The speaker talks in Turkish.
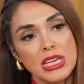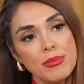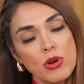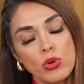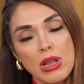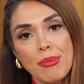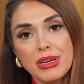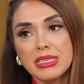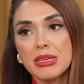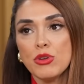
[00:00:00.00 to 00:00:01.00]
da kelime
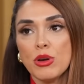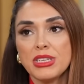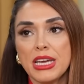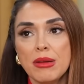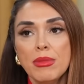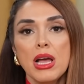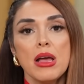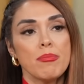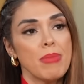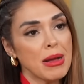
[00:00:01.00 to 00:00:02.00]
kullanmak istemiyorum Kerim.
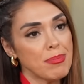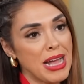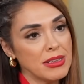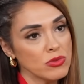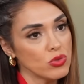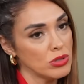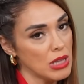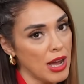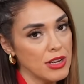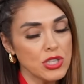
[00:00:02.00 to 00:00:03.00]
Bak ben dün
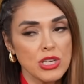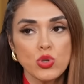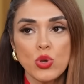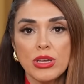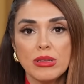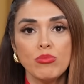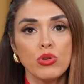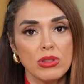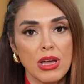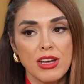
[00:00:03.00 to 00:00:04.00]
de aynı şeyi söyledim,
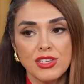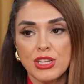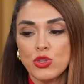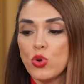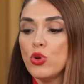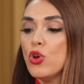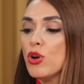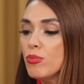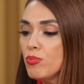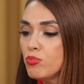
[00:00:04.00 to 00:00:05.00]
bugün de aynı şeyi
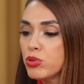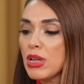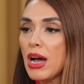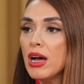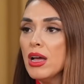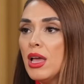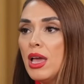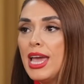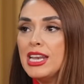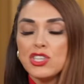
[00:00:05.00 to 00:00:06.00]
söylüyorum. Bu da
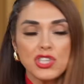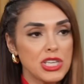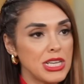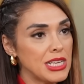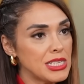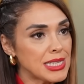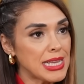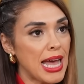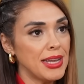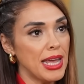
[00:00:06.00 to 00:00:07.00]
el işçiliği
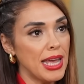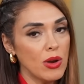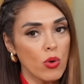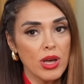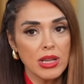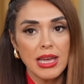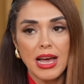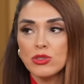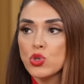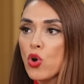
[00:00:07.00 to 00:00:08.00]
isteyen, el
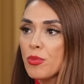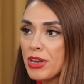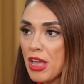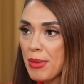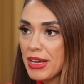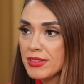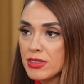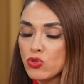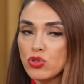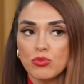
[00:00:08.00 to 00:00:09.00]
oyalayan zor bir
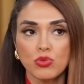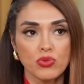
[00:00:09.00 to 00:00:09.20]
yemektir Türk